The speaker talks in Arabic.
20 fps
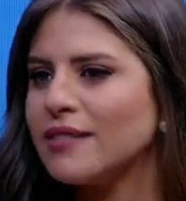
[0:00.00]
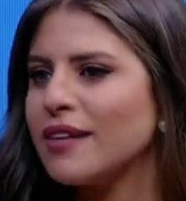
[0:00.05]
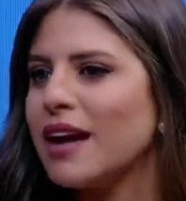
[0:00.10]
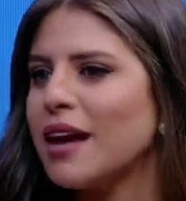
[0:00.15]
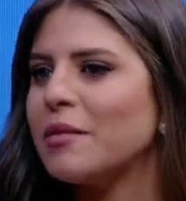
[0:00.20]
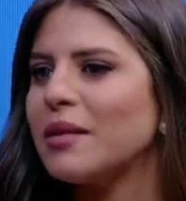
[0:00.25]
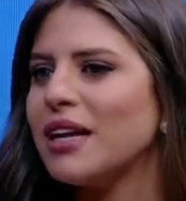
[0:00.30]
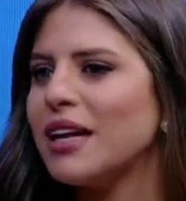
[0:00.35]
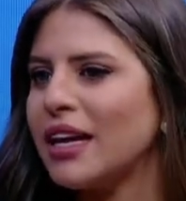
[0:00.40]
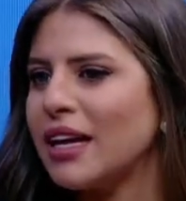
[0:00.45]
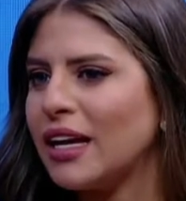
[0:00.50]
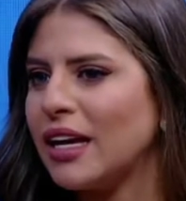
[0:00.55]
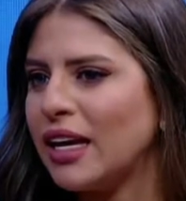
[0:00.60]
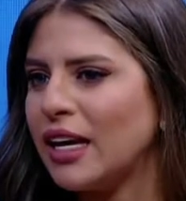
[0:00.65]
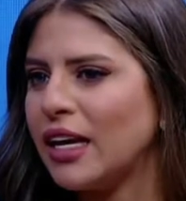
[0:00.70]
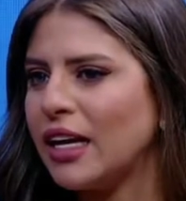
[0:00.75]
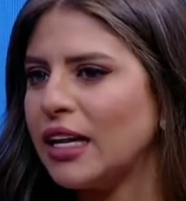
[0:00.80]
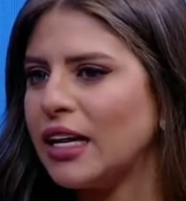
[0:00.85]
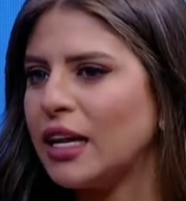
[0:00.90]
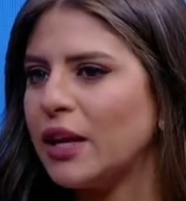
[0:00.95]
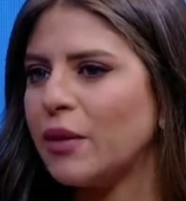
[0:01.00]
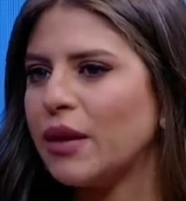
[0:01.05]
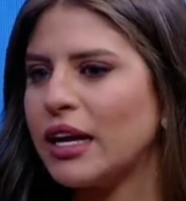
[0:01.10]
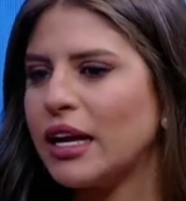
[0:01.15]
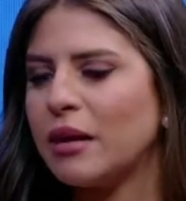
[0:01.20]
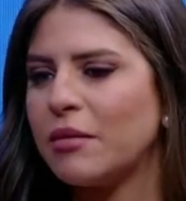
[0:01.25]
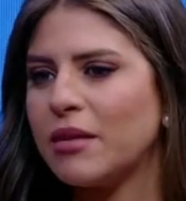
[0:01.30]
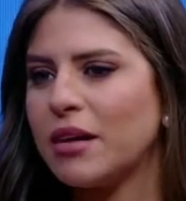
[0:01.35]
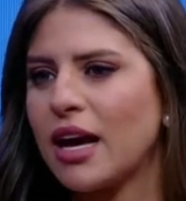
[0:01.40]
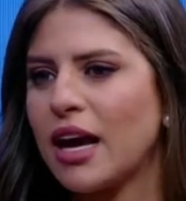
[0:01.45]
دعم اللاجئين لو
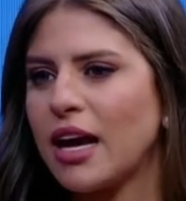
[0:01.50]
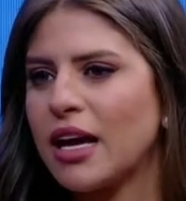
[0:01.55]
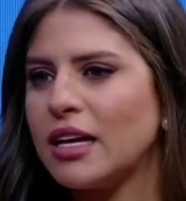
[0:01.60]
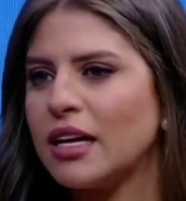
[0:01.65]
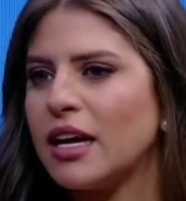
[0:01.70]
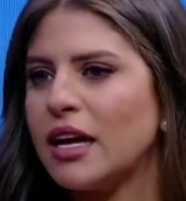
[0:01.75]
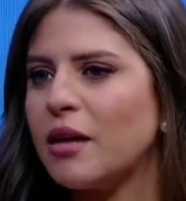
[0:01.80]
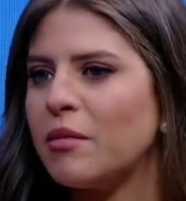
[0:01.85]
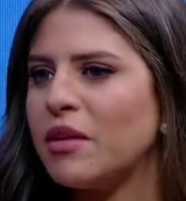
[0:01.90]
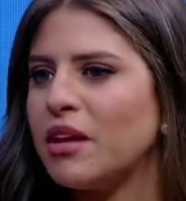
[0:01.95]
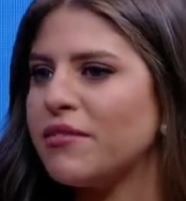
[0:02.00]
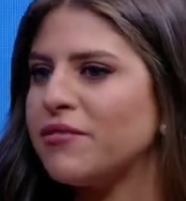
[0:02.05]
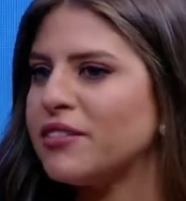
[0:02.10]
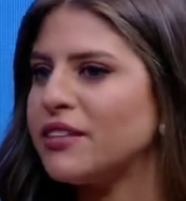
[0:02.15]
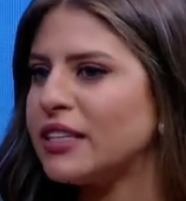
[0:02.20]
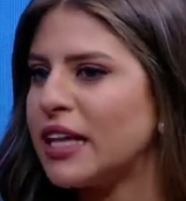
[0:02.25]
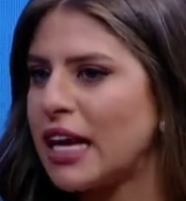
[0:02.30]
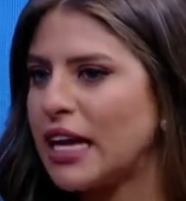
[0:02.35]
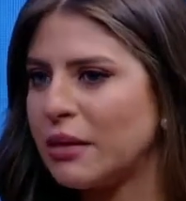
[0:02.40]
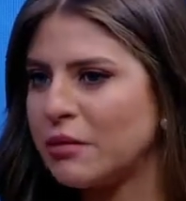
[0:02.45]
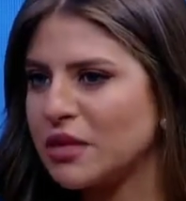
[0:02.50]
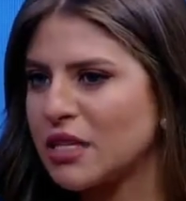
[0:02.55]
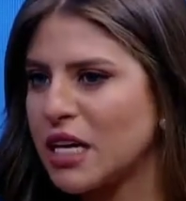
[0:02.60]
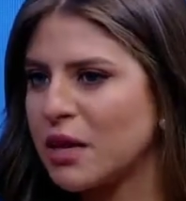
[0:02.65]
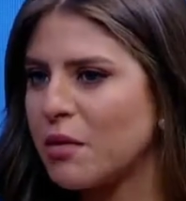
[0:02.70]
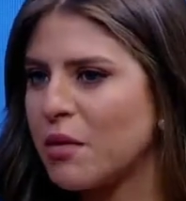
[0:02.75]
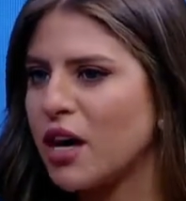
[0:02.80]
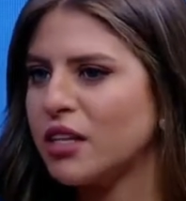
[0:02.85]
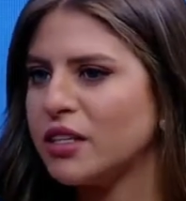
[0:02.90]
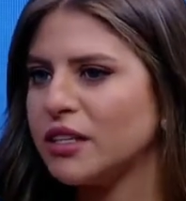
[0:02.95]
اتكلمنا عن ملف التعليم
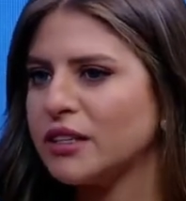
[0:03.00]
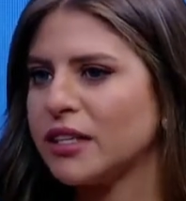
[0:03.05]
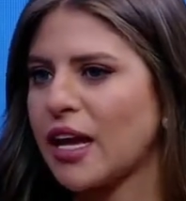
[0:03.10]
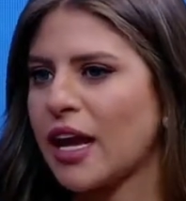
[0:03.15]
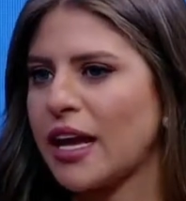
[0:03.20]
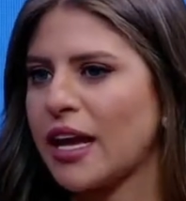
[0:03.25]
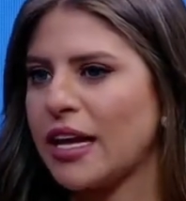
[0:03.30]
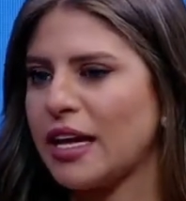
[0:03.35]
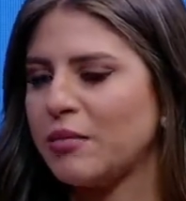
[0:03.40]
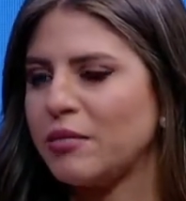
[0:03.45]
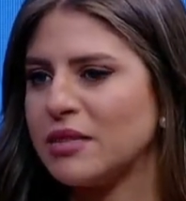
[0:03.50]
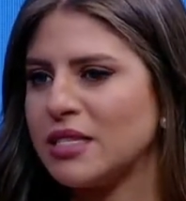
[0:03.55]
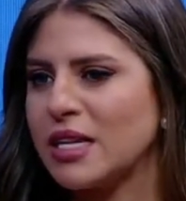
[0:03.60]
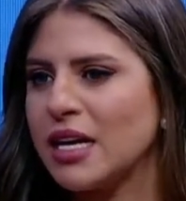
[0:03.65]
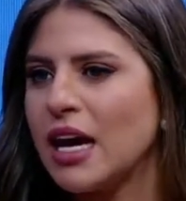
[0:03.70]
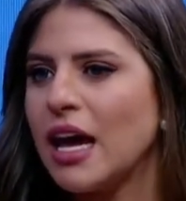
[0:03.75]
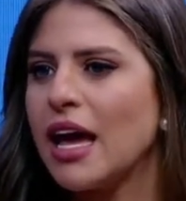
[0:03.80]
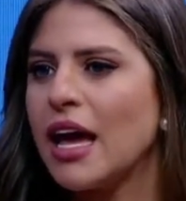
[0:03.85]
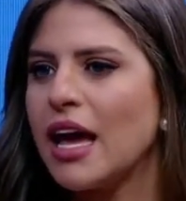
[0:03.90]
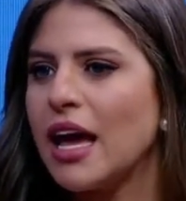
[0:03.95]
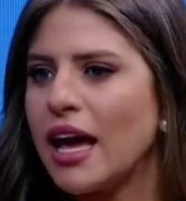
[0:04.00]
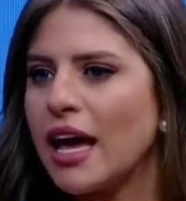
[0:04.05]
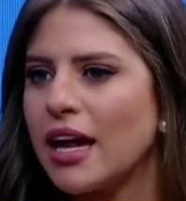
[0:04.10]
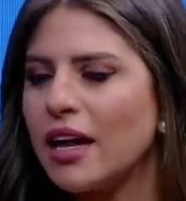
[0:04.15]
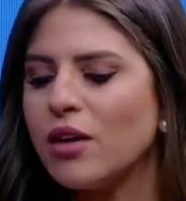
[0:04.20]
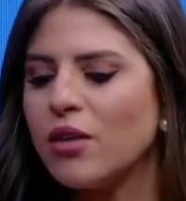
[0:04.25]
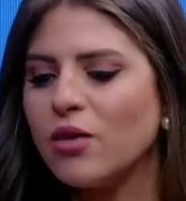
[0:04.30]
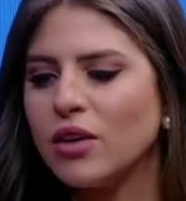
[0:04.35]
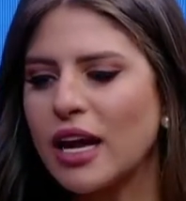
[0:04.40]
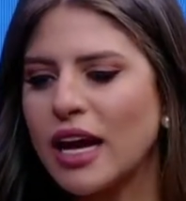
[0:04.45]
زي ما حضرتك اتكلمتي
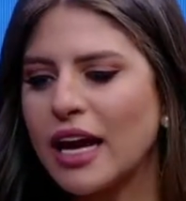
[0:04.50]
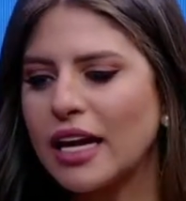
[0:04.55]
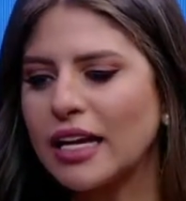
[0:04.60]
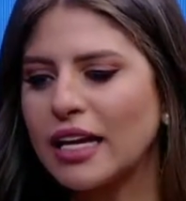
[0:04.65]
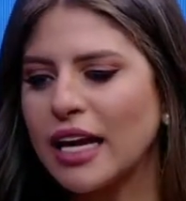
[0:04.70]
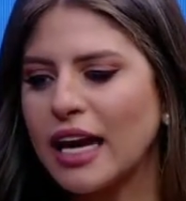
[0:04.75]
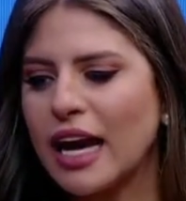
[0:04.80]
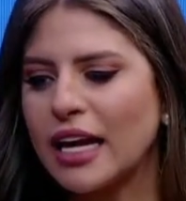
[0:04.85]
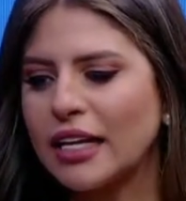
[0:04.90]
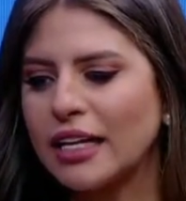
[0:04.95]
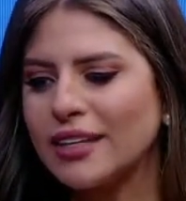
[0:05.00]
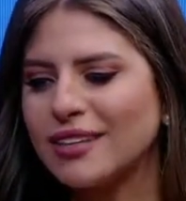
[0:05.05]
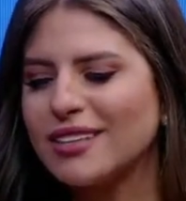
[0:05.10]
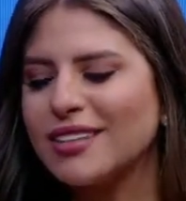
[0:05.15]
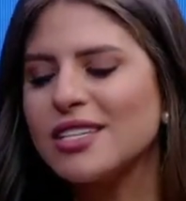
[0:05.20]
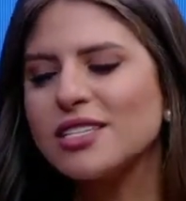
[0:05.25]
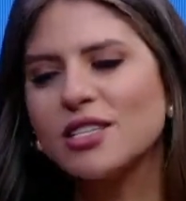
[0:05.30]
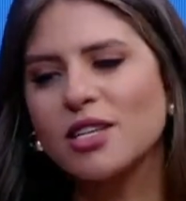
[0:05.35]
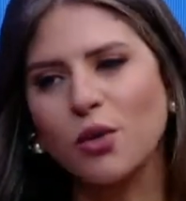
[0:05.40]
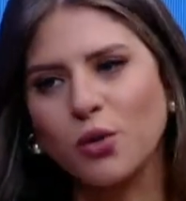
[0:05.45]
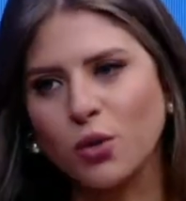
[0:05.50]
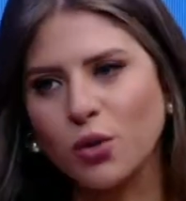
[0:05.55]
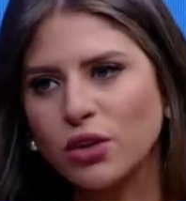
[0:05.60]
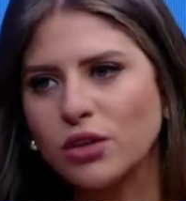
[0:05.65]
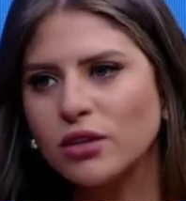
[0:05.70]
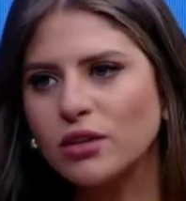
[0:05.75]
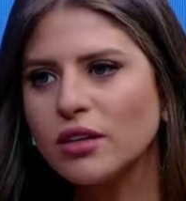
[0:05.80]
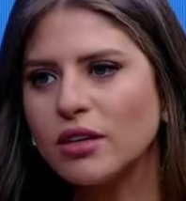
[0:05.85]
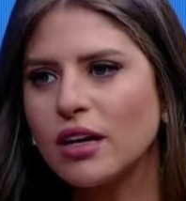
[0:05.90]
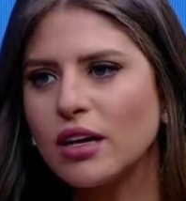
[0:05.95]
هل هناك يعني
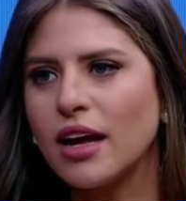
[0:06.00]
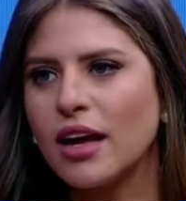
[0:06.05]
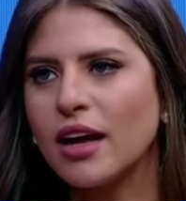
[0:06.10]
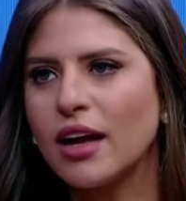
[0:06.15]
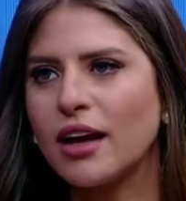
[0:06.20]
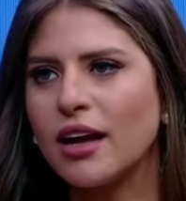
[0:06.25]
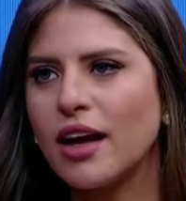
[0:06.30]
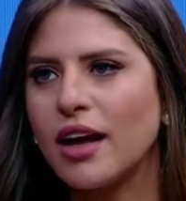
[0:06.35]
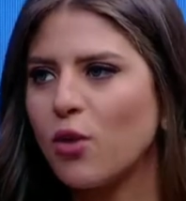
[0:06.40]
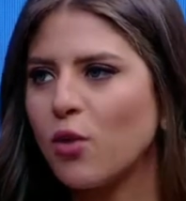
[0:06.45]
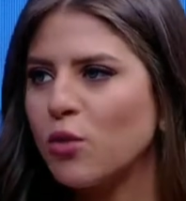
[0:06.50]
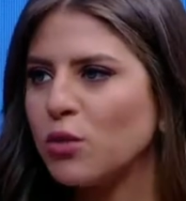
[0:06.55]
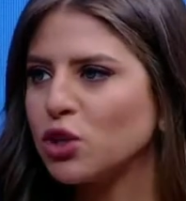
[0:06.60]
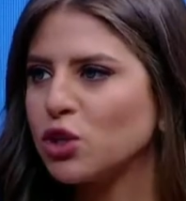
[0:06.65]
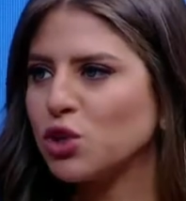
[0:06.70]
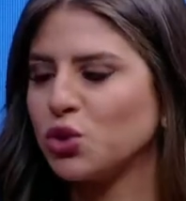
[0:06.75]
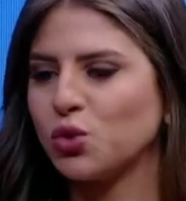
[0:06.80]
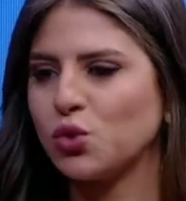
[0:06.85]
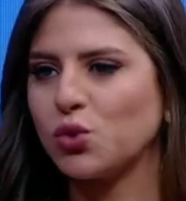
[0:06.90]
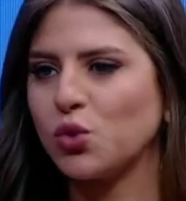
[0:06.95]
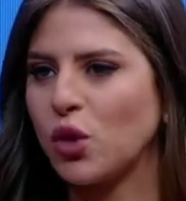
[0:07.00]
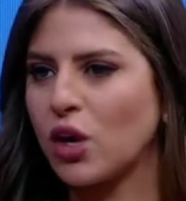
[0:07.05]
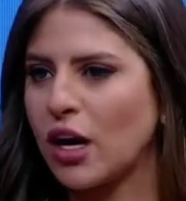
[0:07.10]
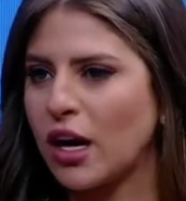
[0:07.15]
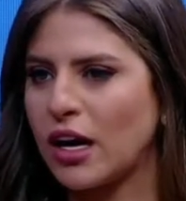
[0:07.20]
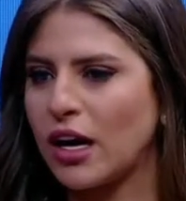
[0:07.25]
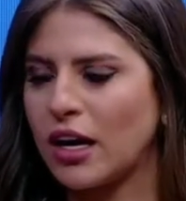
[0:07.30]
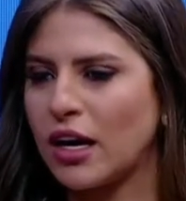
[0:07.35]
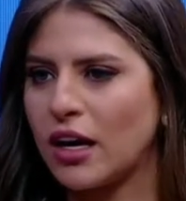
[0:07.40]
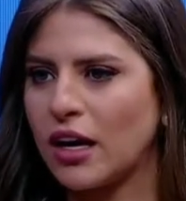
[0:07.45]
تصور آه، او
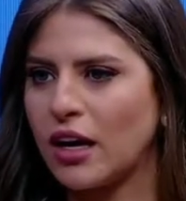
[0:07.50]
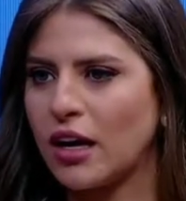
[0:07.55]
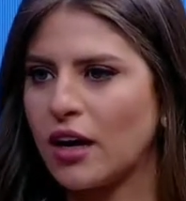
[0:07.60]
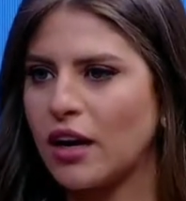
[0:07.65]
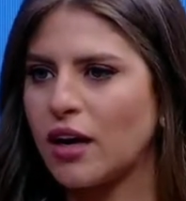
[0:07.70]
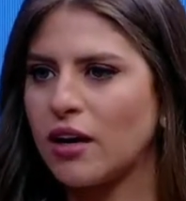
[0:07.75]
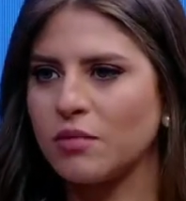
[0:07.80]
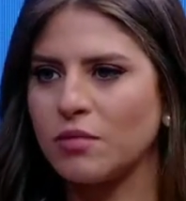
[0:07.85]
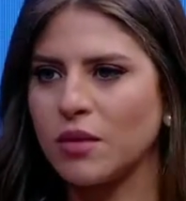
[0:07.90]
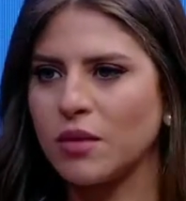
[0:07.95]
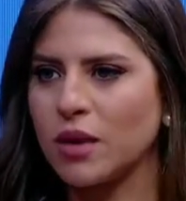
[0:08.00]
مشروع آه،